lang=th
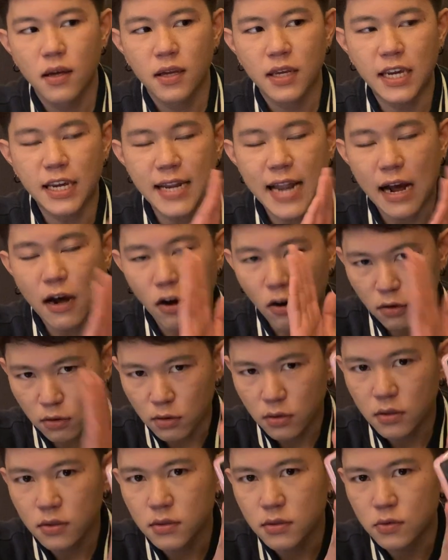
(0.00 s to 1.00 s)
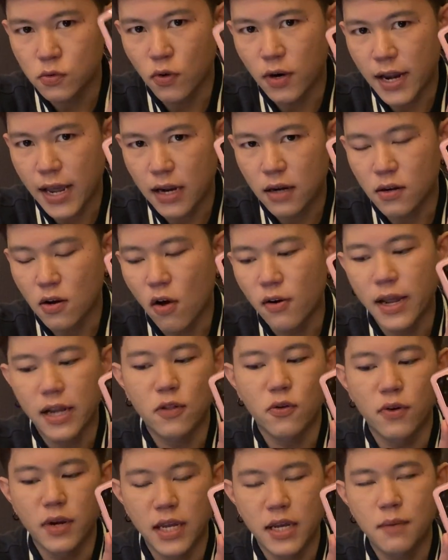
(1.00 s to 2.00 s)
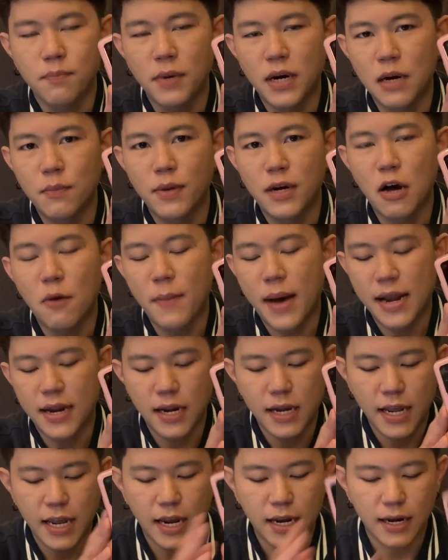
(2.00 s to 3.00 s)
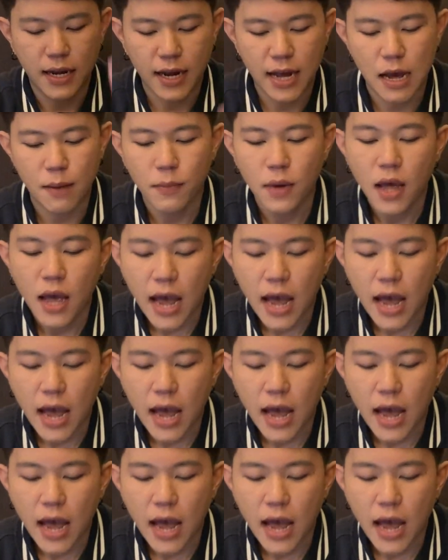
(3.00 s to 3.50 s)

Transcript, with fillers: คีย์หลักของตัวเล็กน้องเล็กตัวนี้เพิ่มเข้ามานั่นเองนะครับ